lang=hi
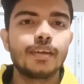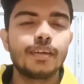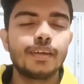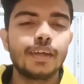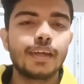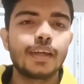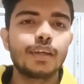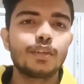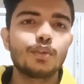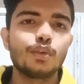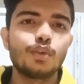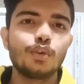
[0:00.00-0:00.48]

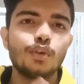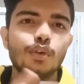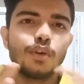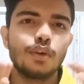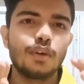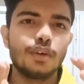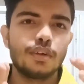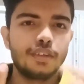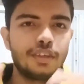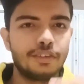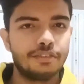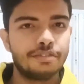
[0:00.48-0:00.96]
ठीक है तो
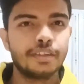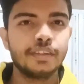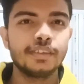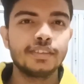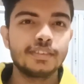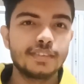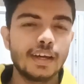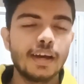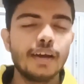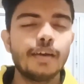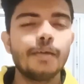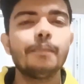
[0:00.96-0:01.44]

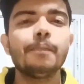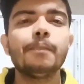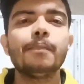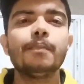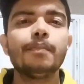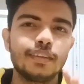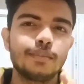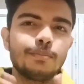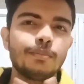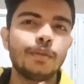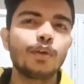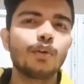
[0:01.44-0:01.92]
डिफरेंस था
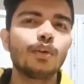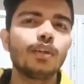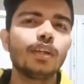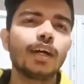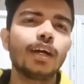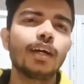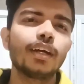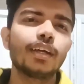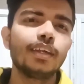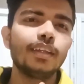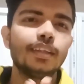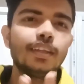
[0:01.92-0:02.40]
मेरे को
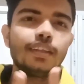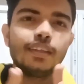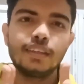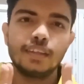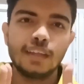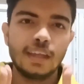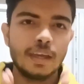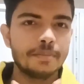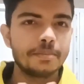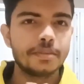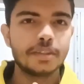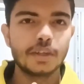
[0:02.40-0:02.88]
लगा कि
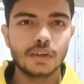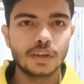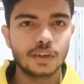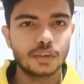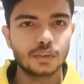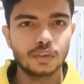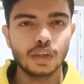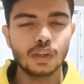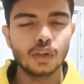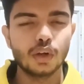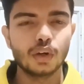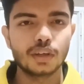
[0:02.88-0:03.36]
एम्स
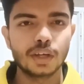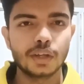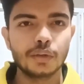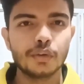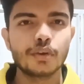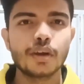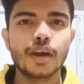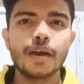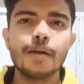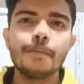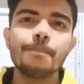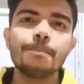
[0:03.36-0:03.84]
देवघर तो अलॉट नहीं
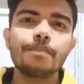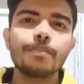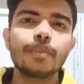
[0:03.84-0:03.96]
होगा